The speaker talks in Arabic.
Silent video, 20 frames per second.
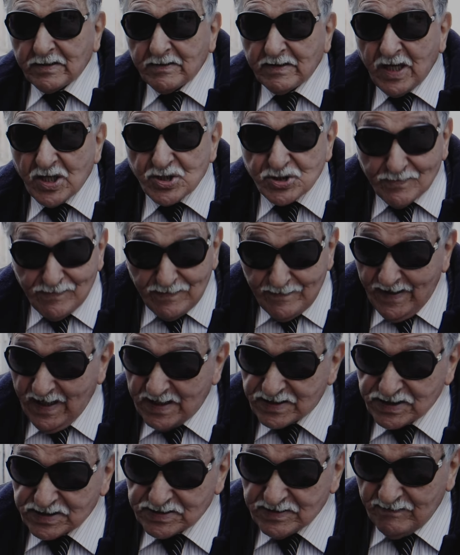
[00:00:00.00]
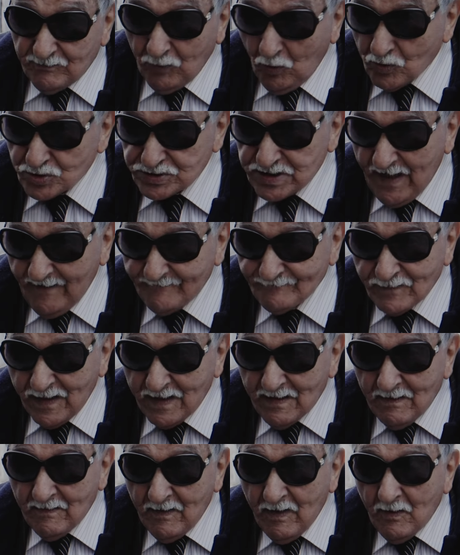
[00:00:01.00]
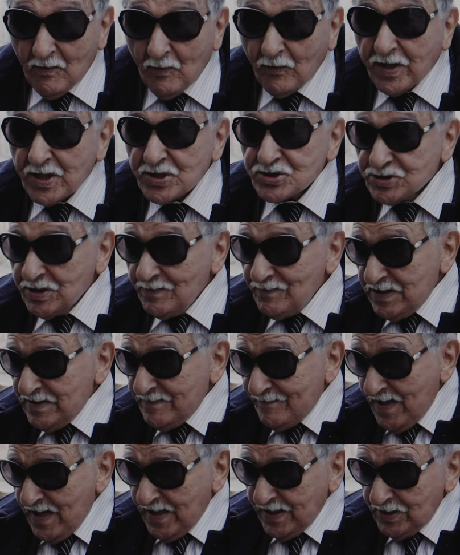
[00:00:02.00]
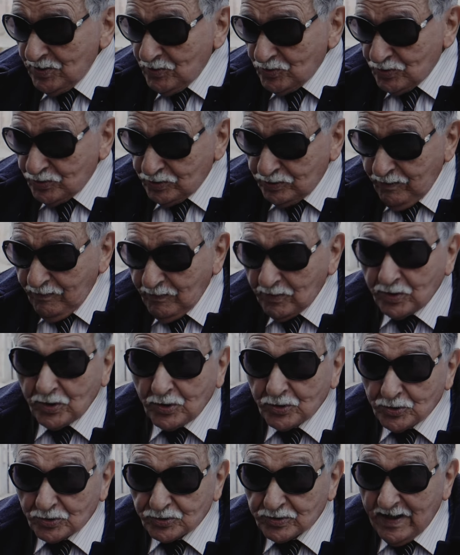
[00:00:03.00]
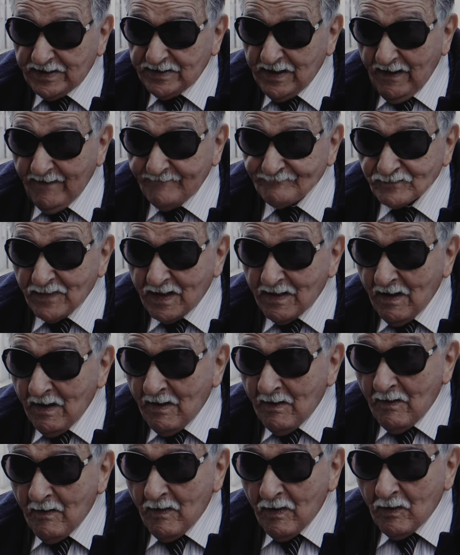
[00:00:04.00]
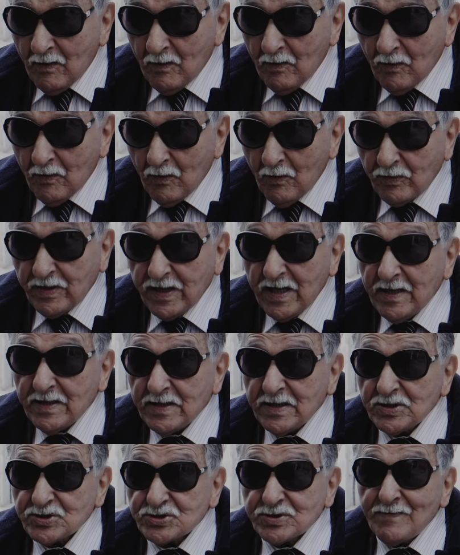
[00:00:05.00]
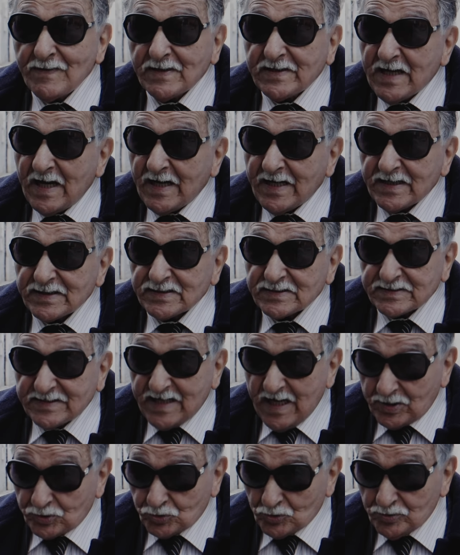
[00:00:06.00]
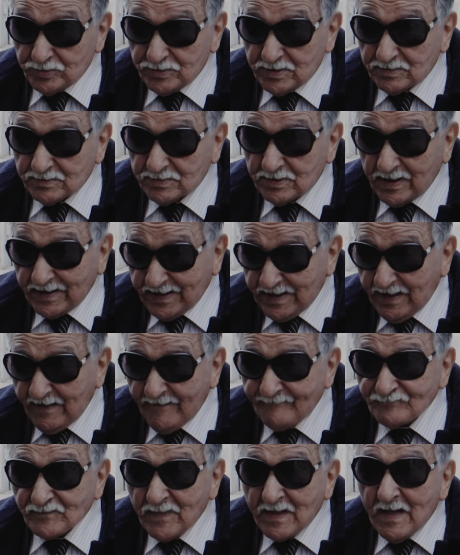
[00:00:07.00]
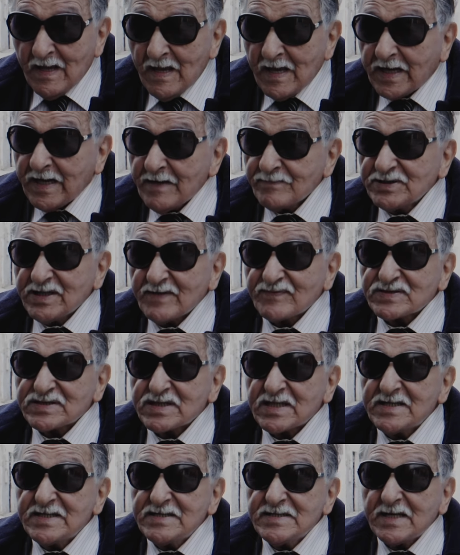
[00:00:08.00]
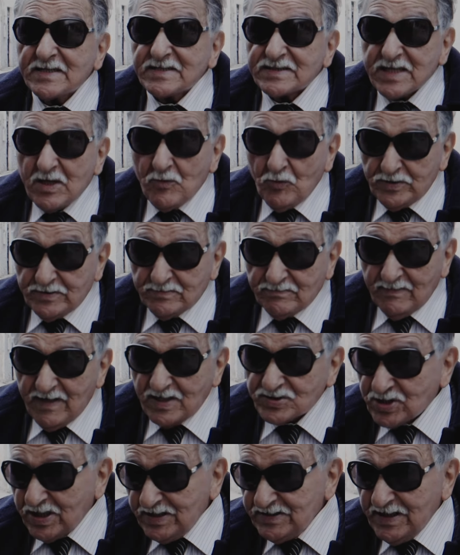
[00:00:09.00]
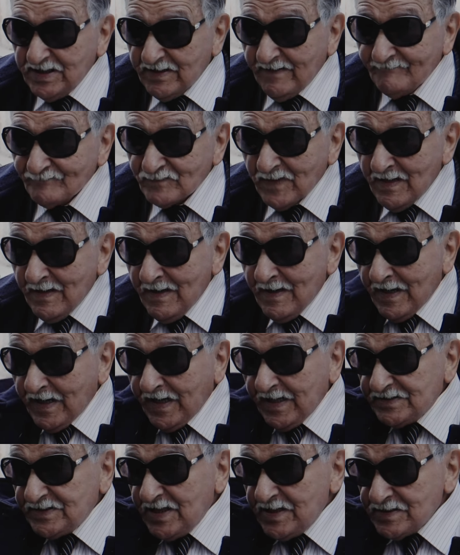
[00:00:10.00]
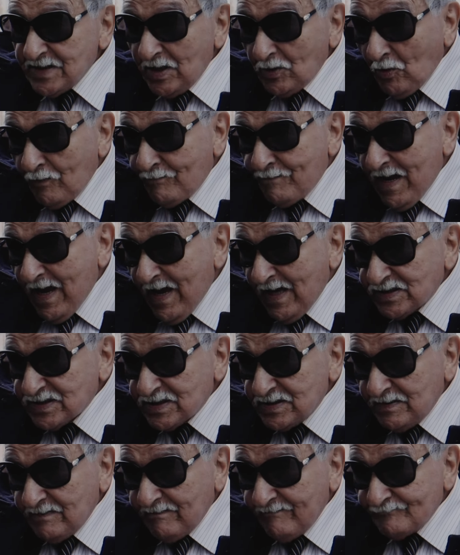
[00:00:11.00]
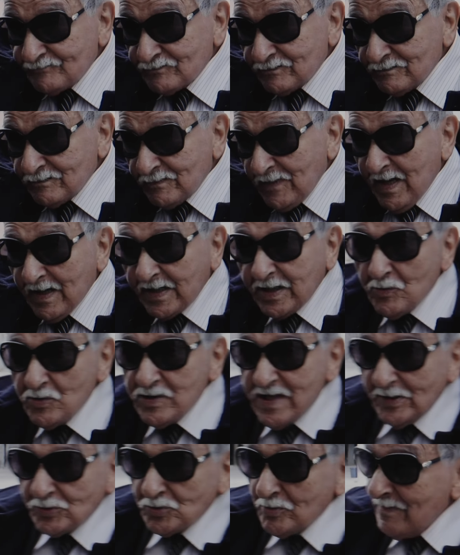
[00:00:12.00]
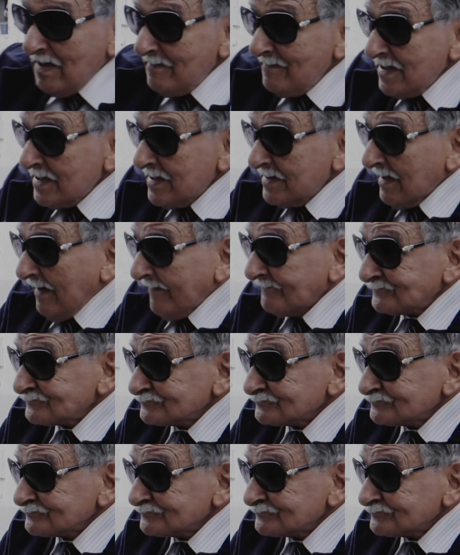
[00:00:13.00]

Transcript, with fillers: كيجيب المقص مقوسه وكيجيب لي باري والخيوط وهذا وكيجيب الكاغيط الكرتون رقيق كيبدا يفصل لنا كساوي اش كيدير كيدير لنا القبعات كيولي عنده معمل هنا